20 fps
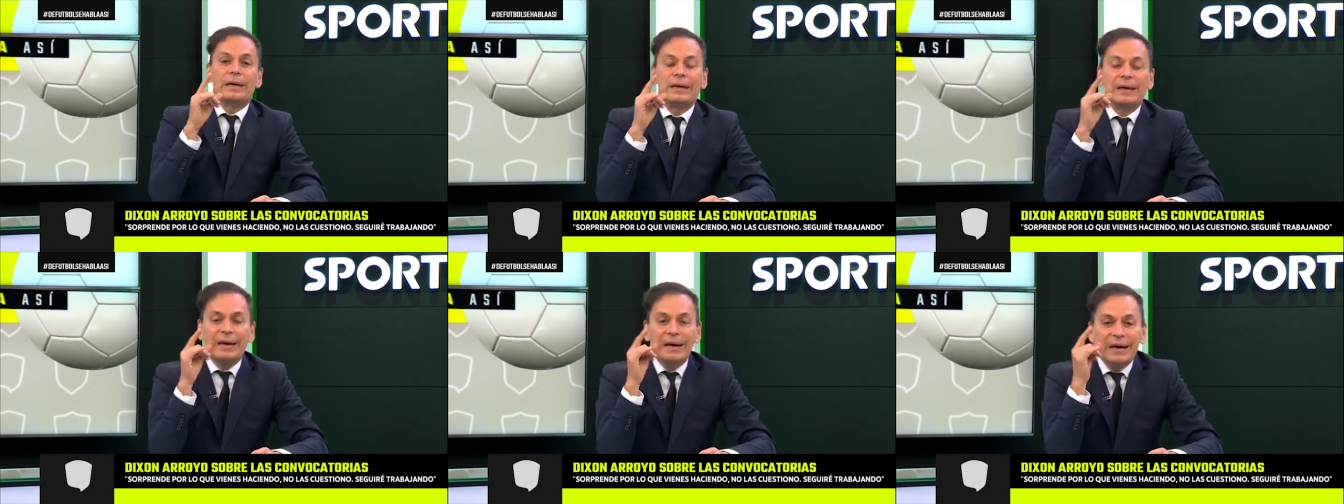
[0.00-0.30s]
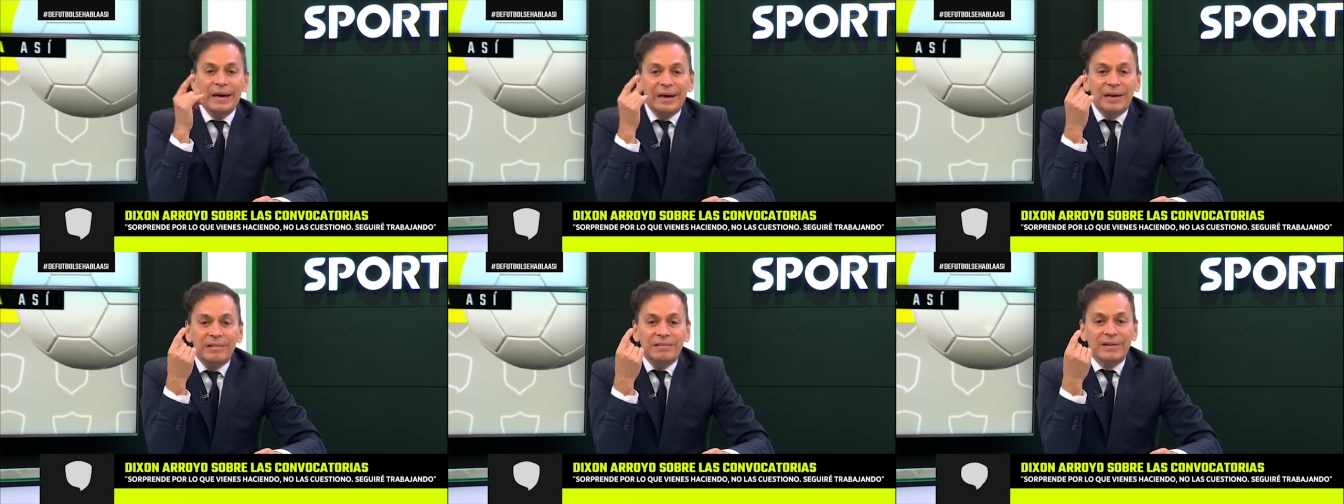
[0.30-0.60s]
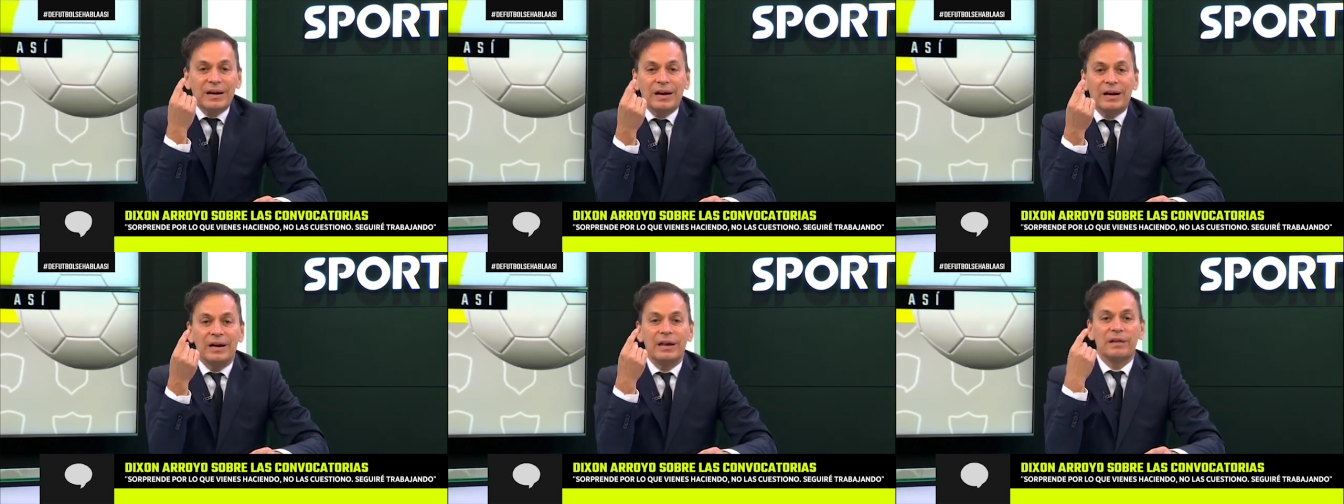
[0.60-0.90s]
es
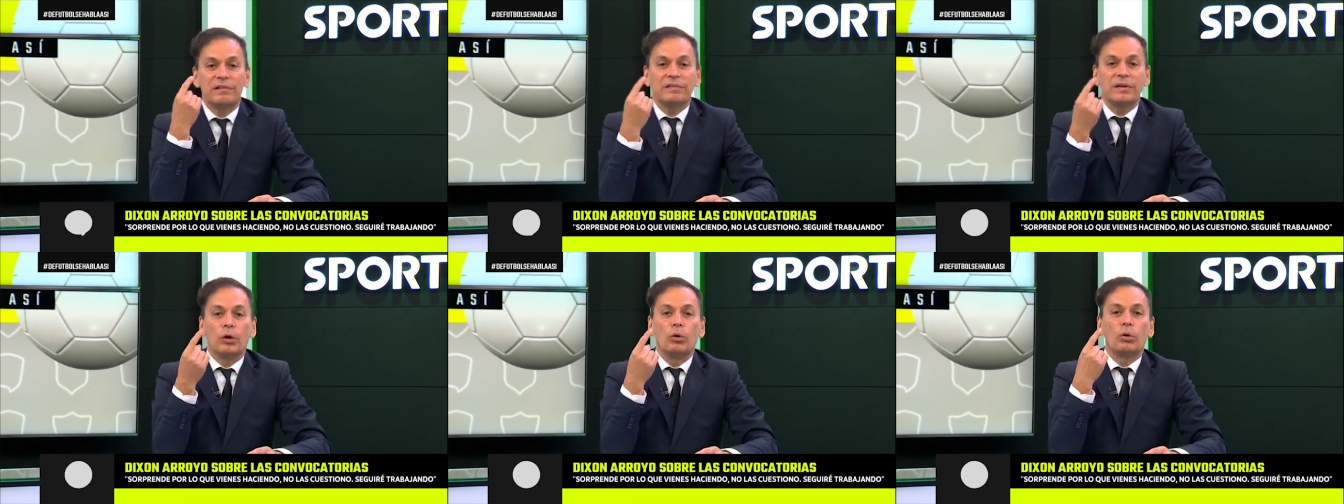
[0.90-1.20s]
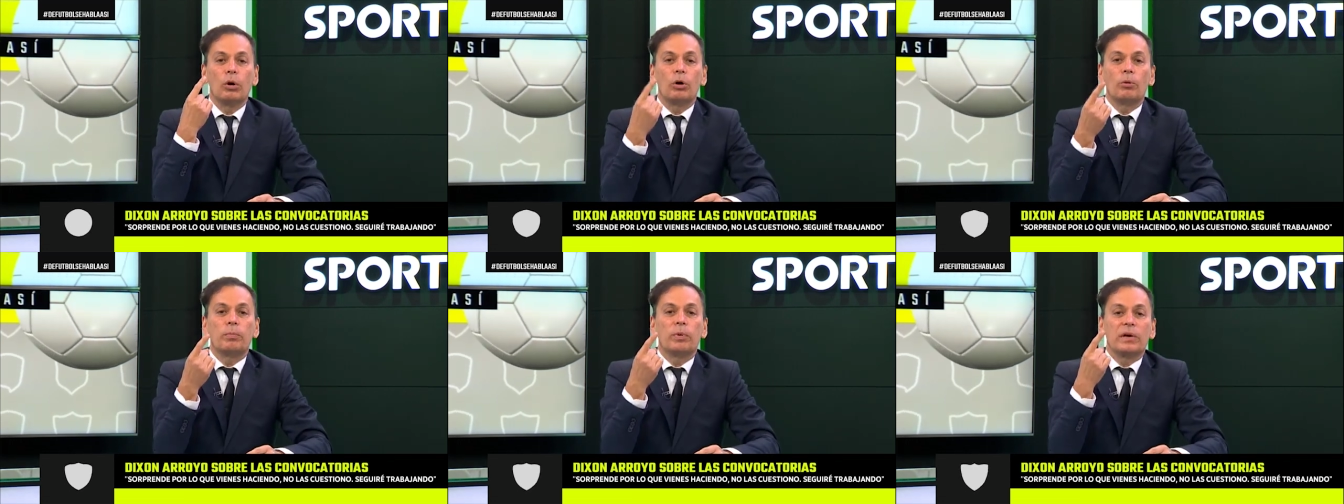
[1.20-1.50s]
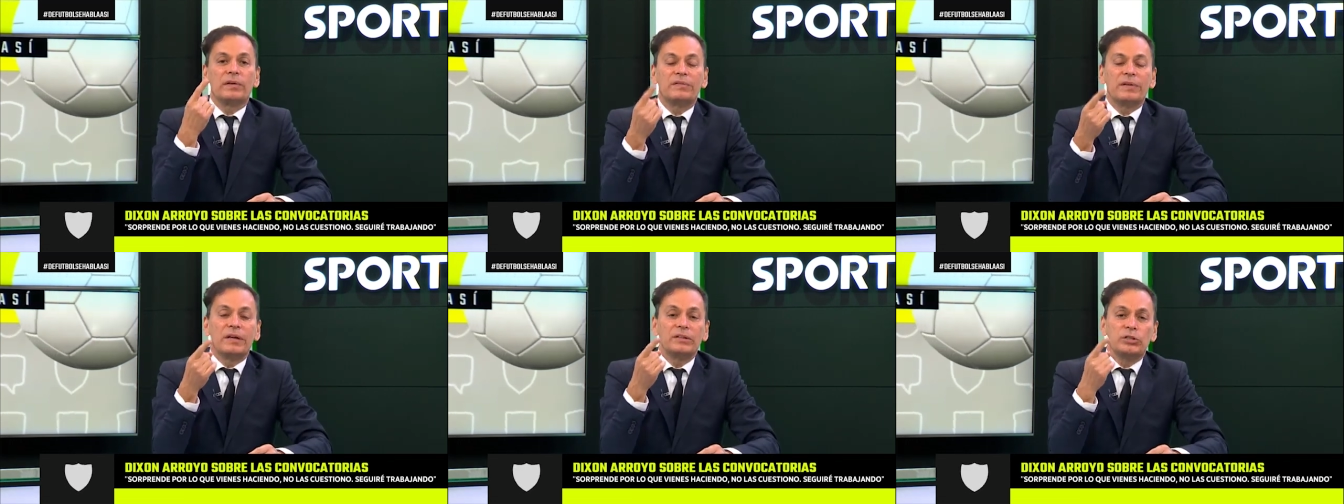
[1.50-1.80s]
esa clase de jugador,
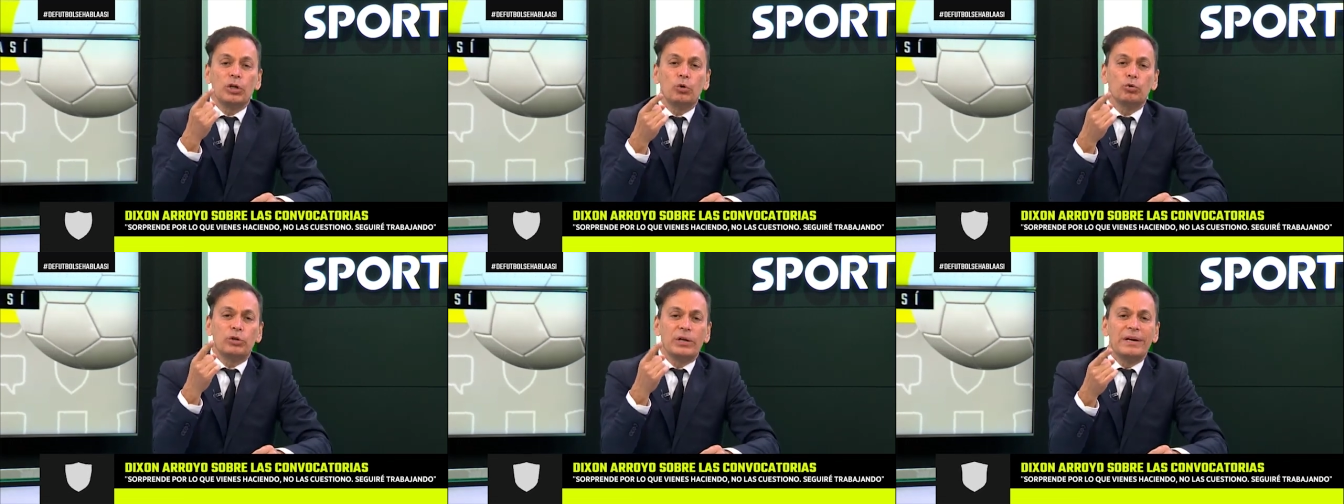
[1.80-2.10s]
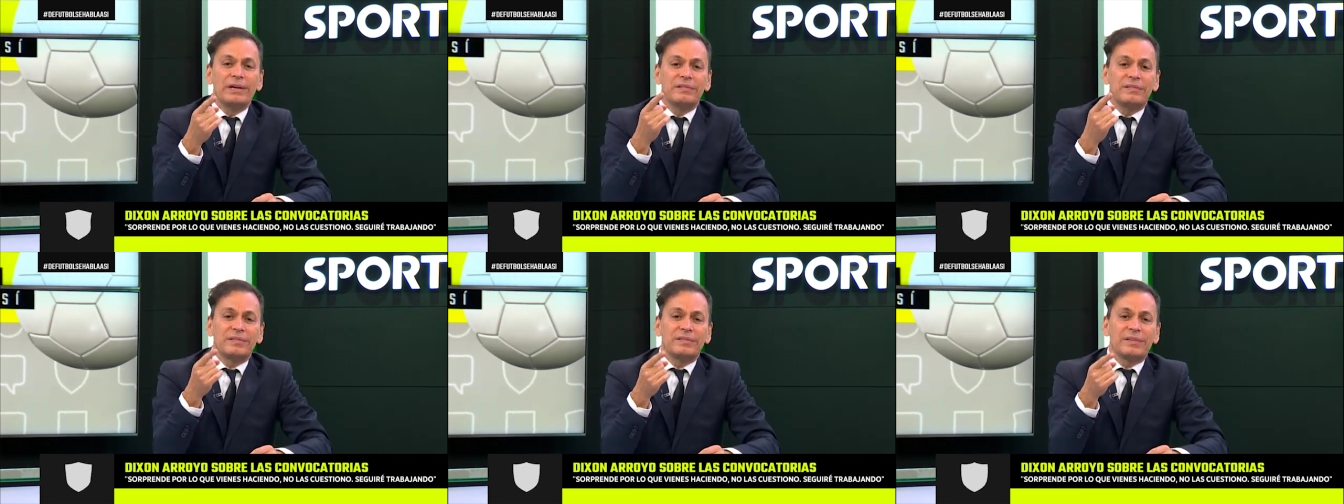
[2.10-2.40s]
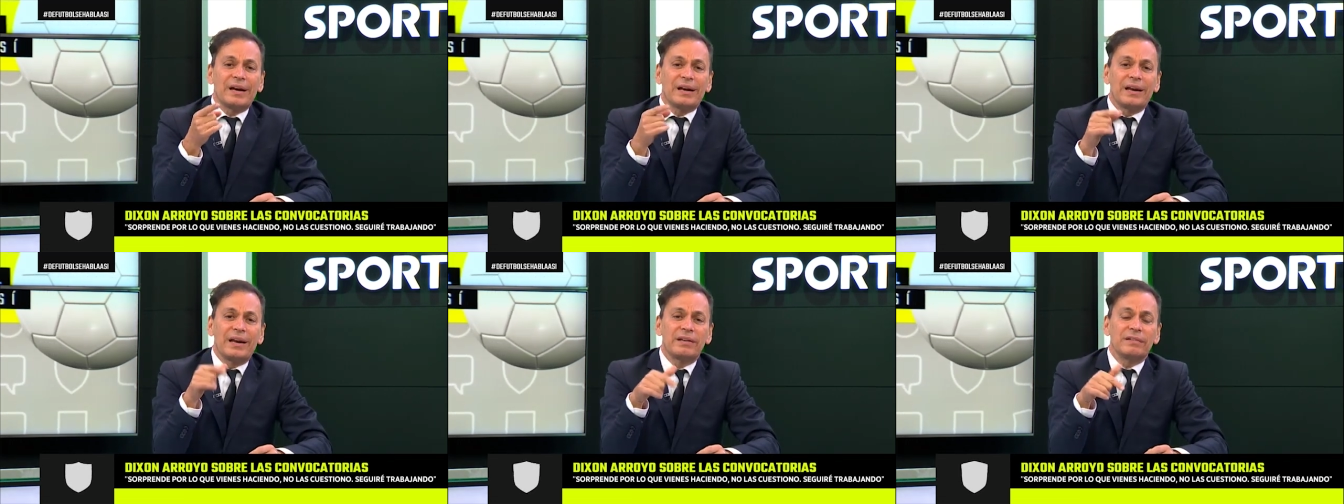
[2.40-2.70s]
porque Sánchez utiliza esa
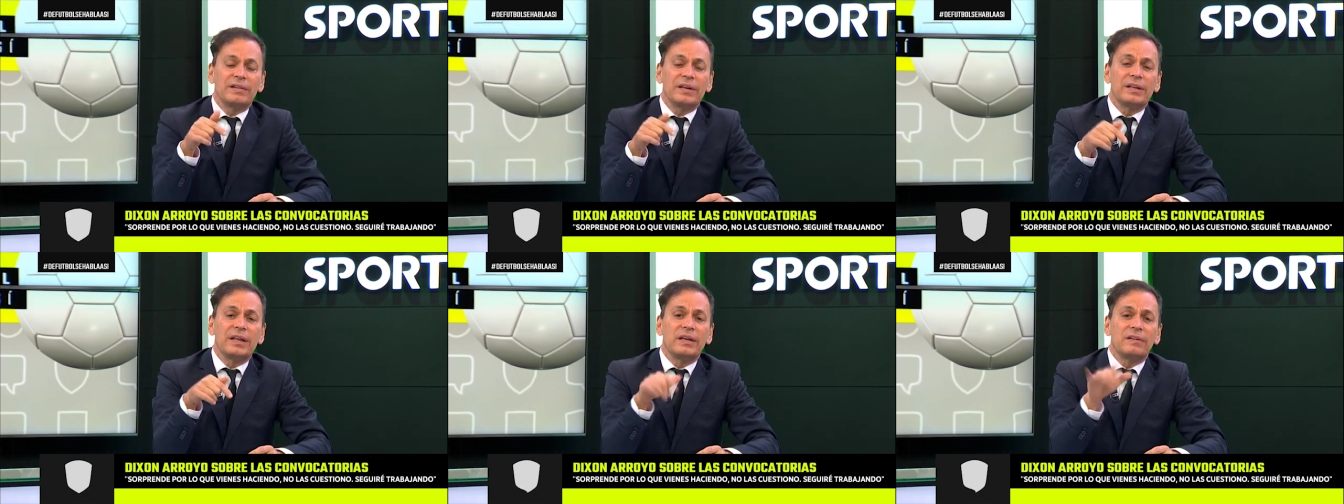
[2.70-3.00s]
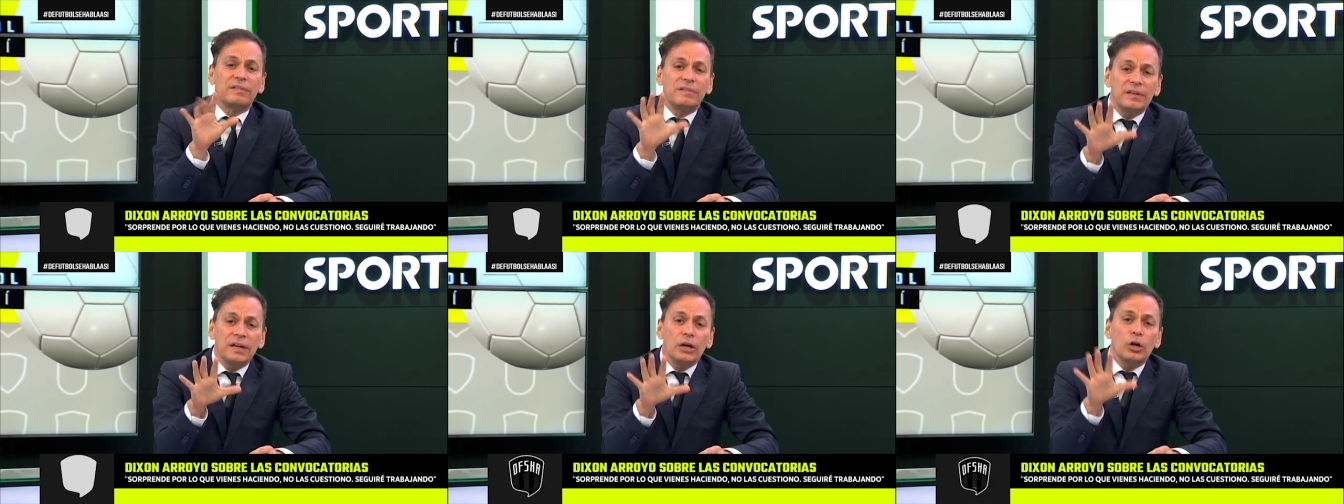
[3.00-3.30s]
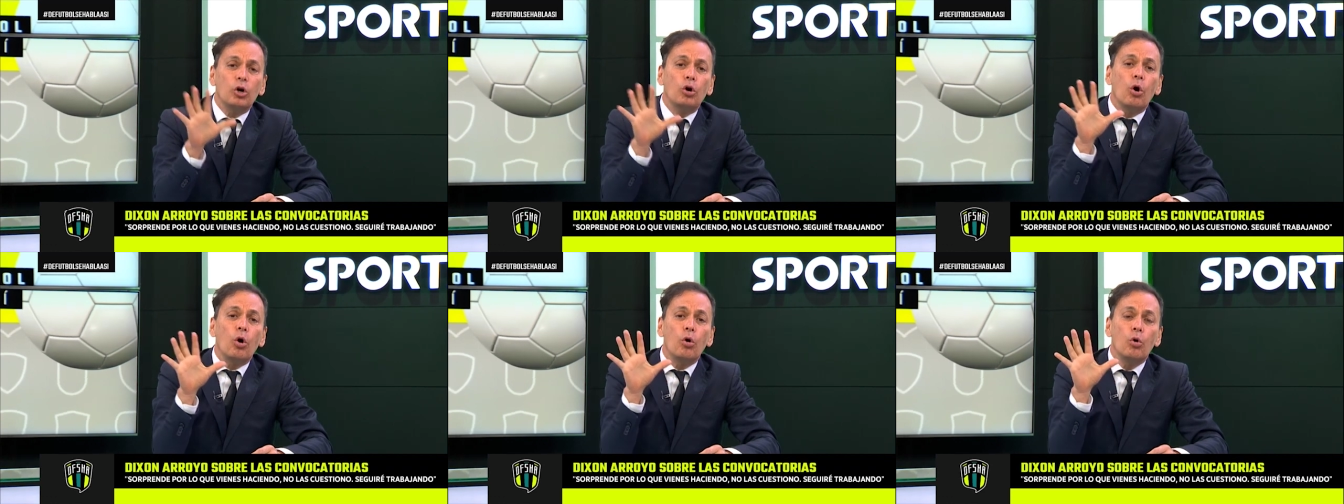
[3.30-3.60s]
clase de
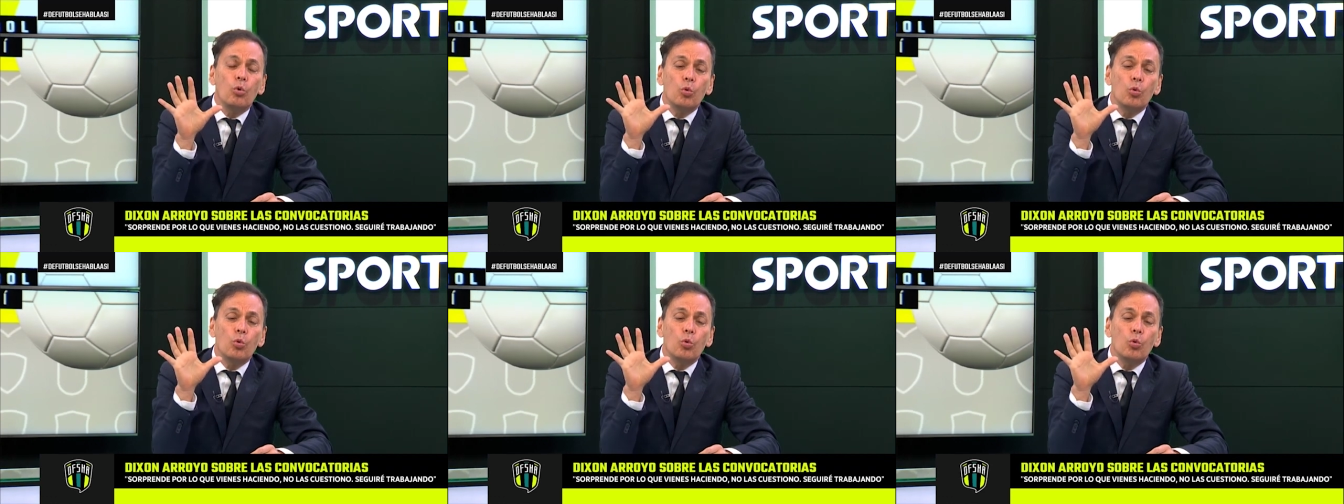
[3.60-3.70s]
5